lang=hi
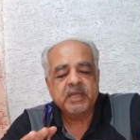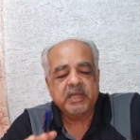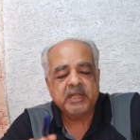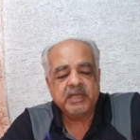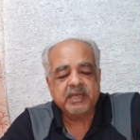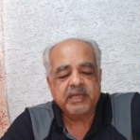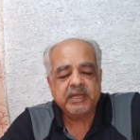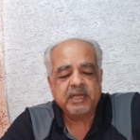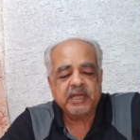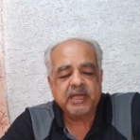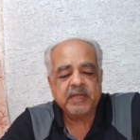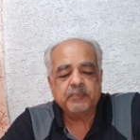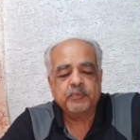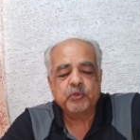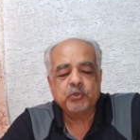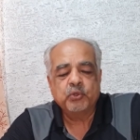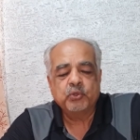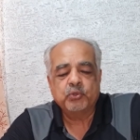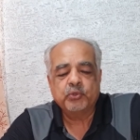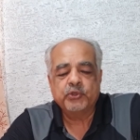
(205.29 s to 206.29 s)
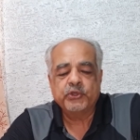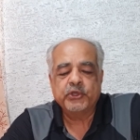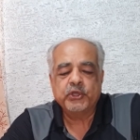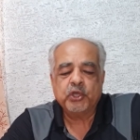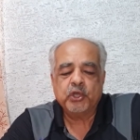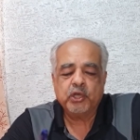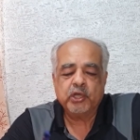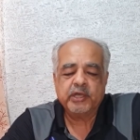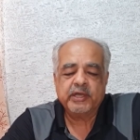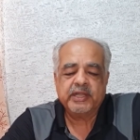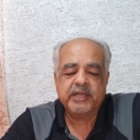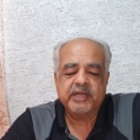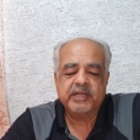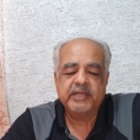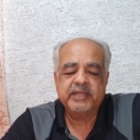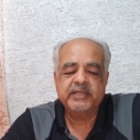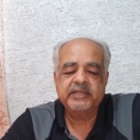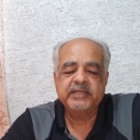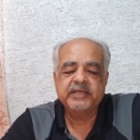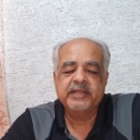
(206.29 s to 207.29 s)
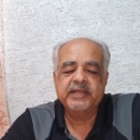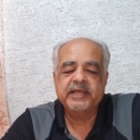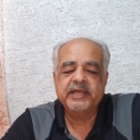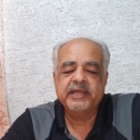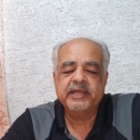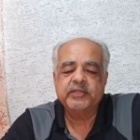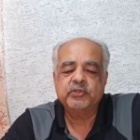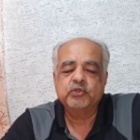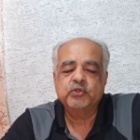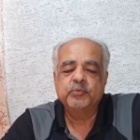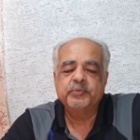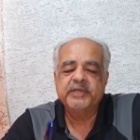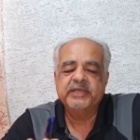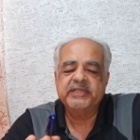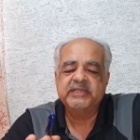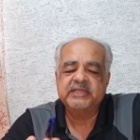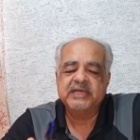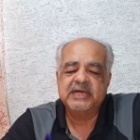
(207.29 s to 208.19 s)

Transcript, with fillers: अगर आपको कोई और खाना देना है तो भी